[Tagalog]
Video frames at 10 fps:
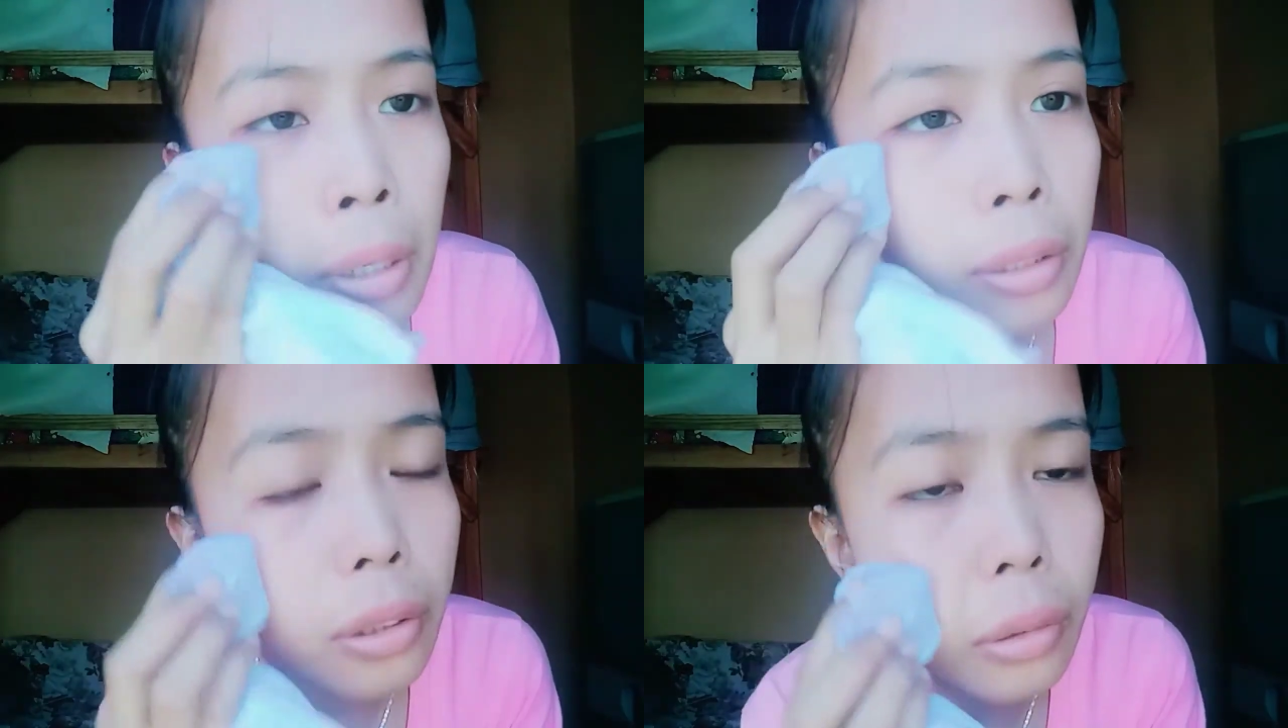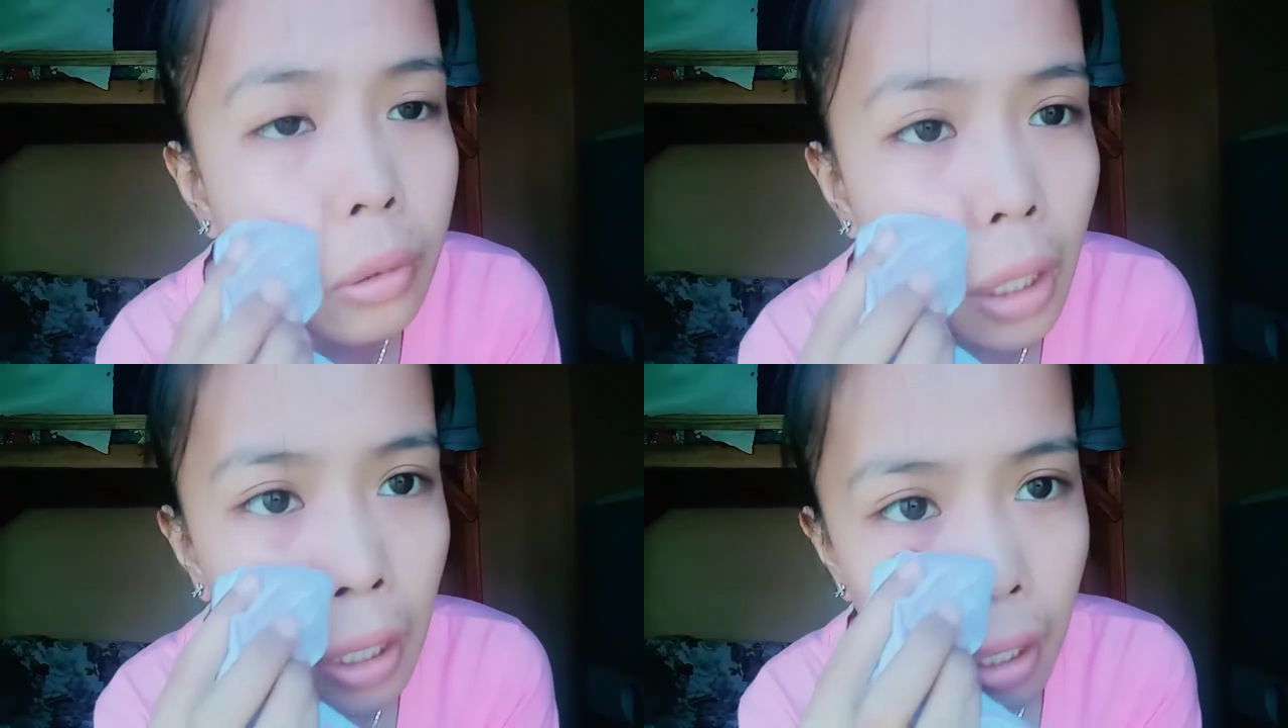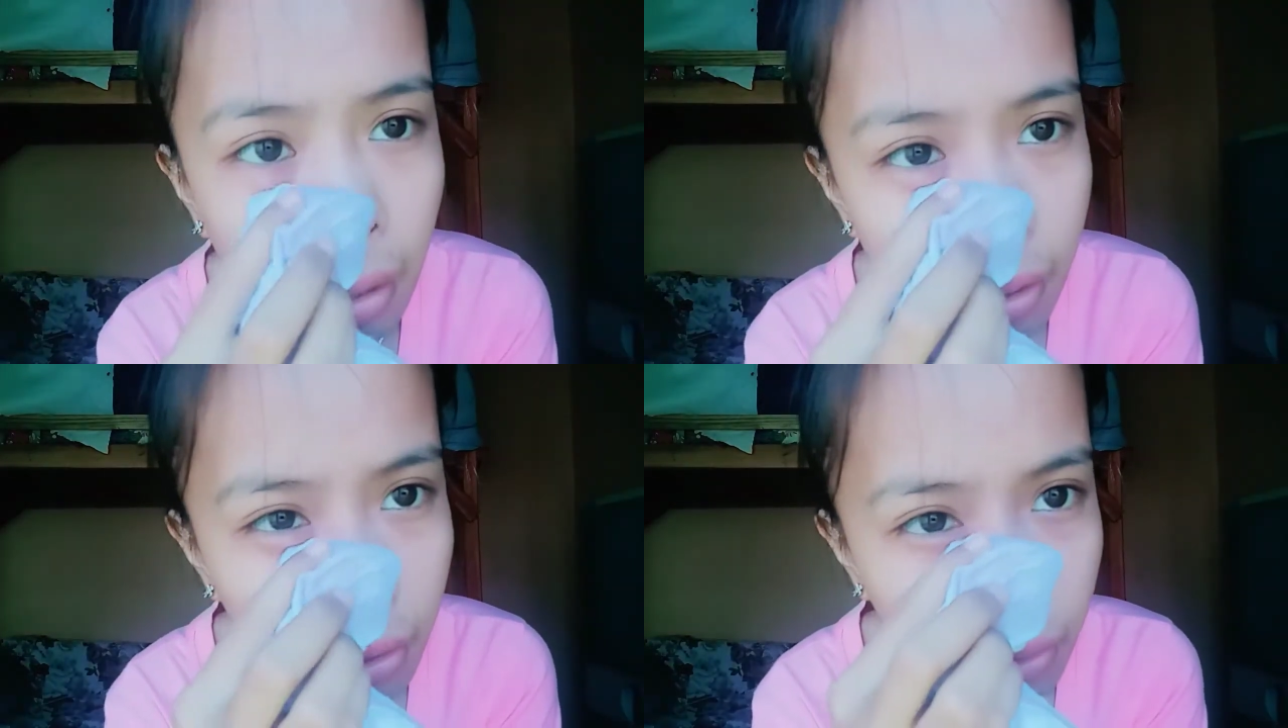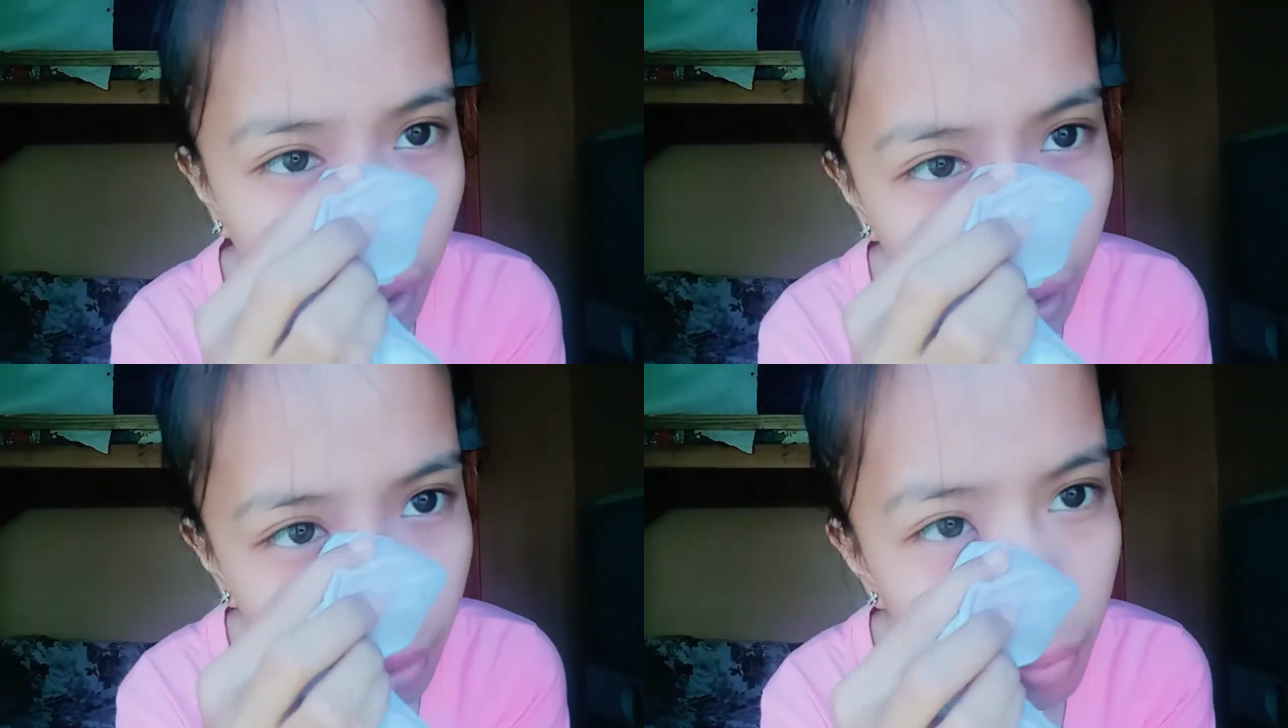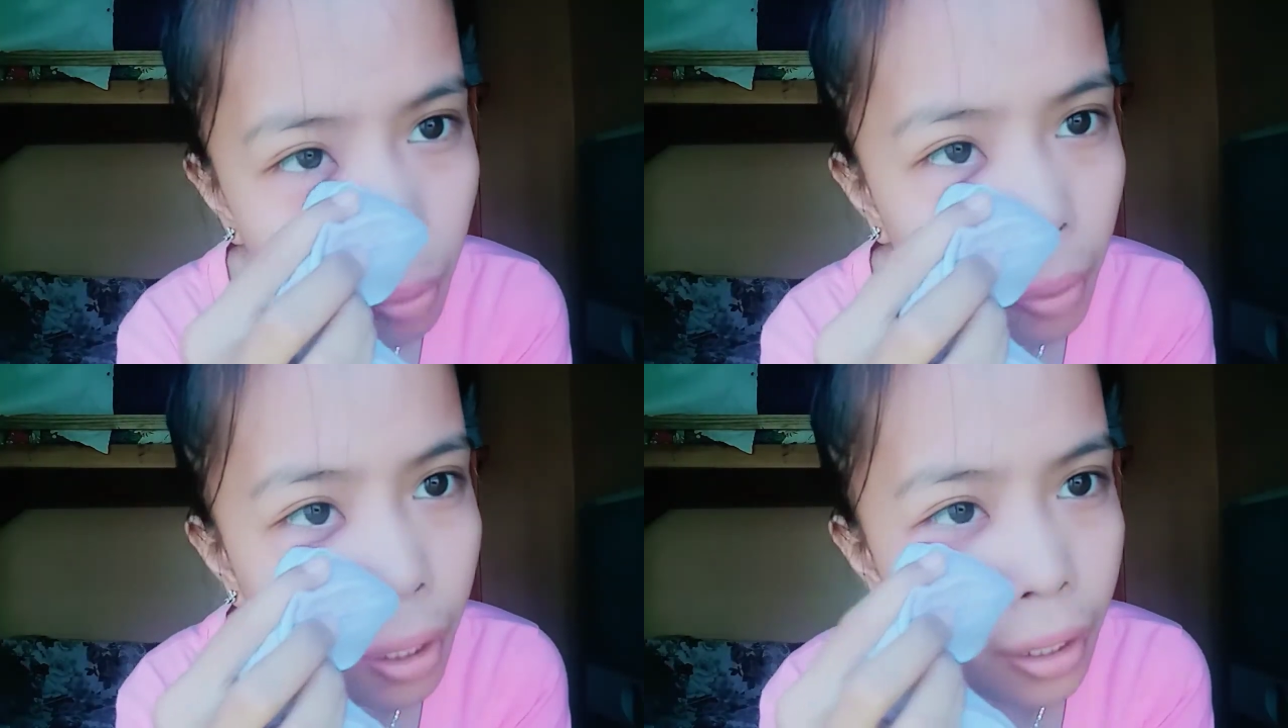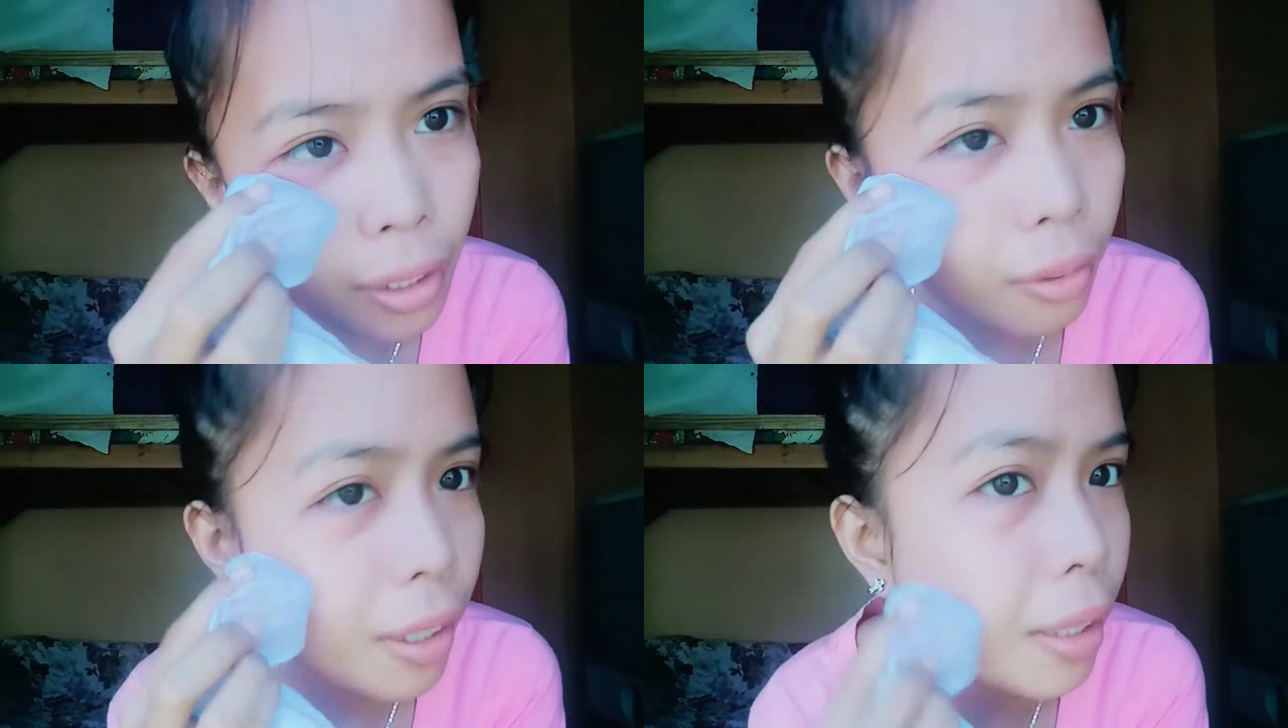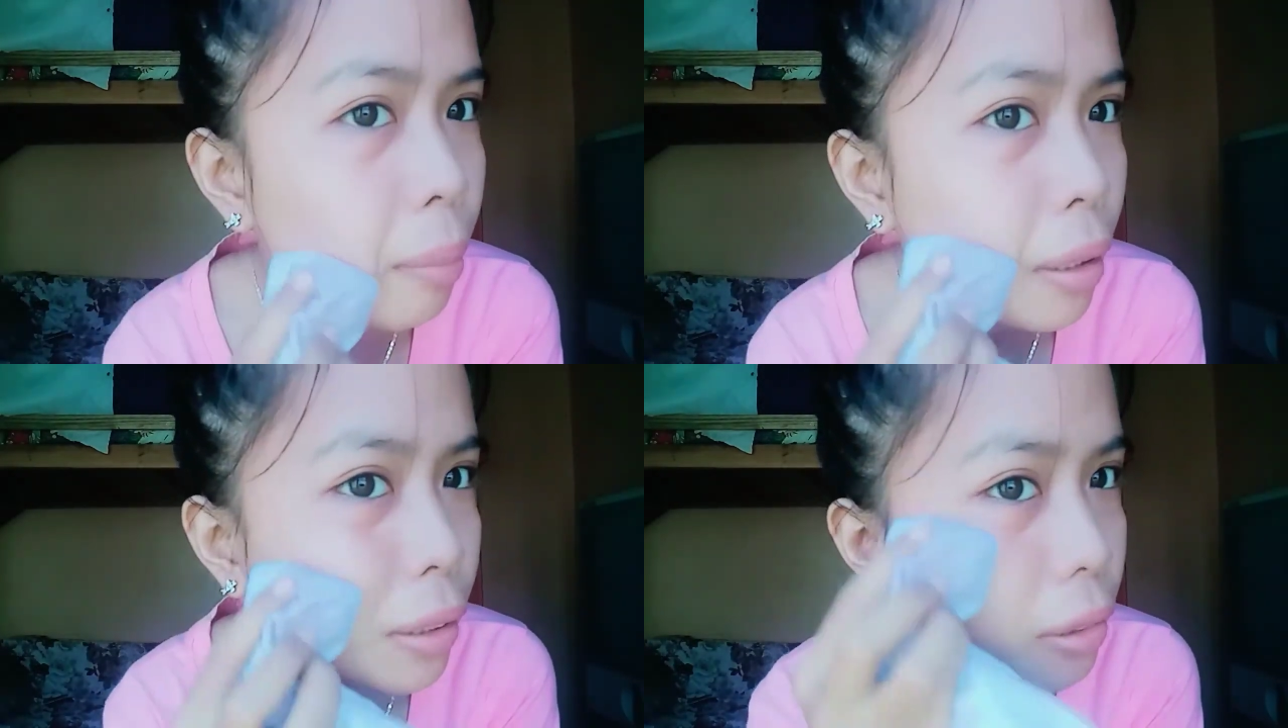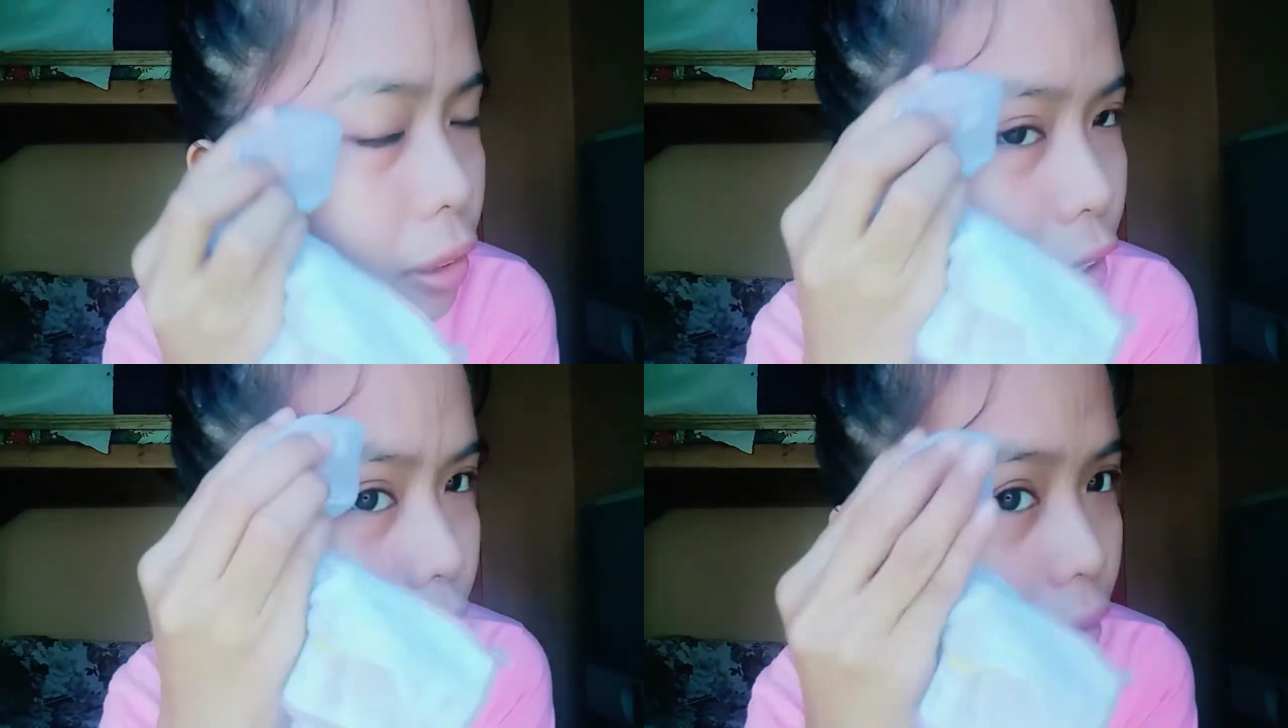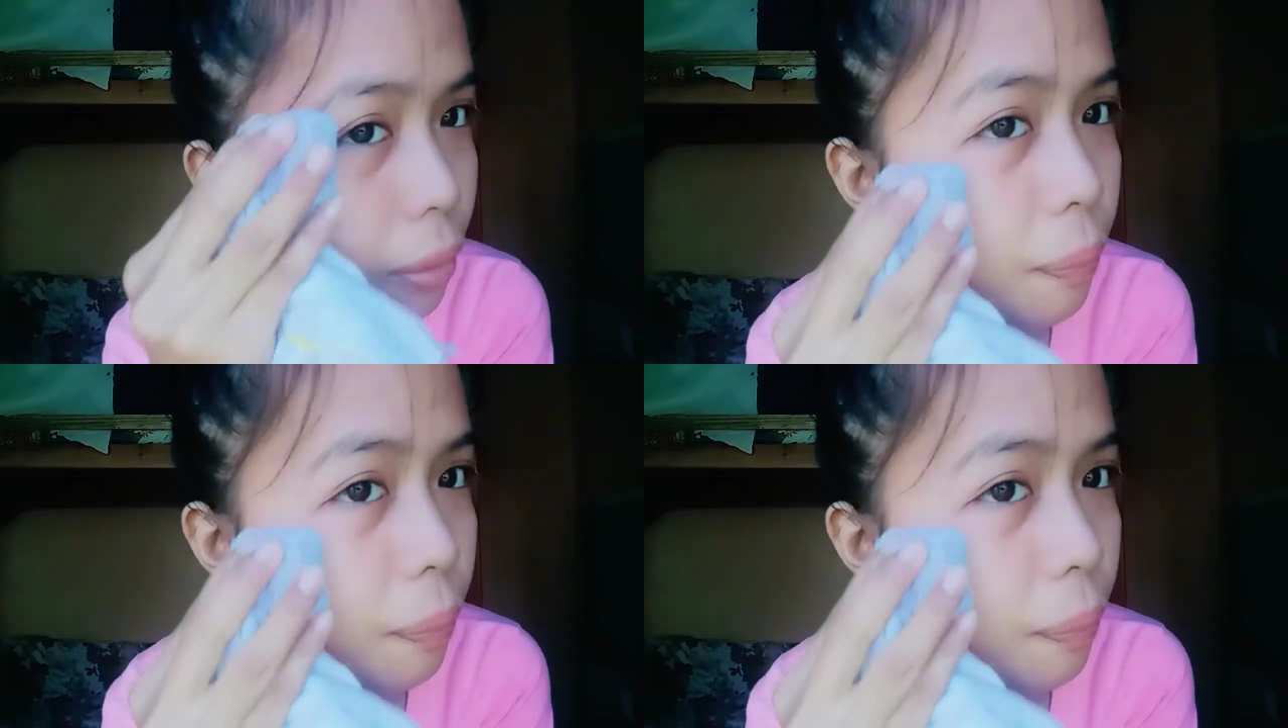So sana yung sa akin mawala na yung eye bags ko dito.